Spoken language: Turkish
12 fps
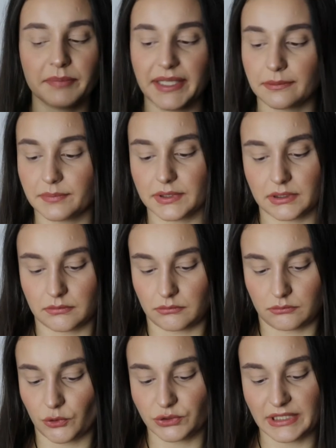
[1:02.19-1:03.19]
Pek bir
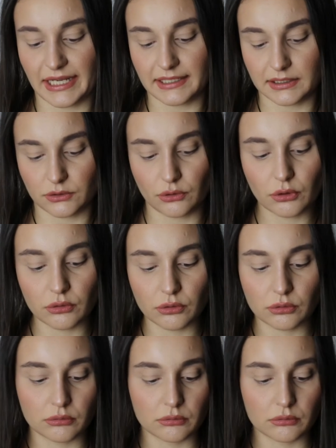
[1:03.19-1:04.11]
özelliği yok.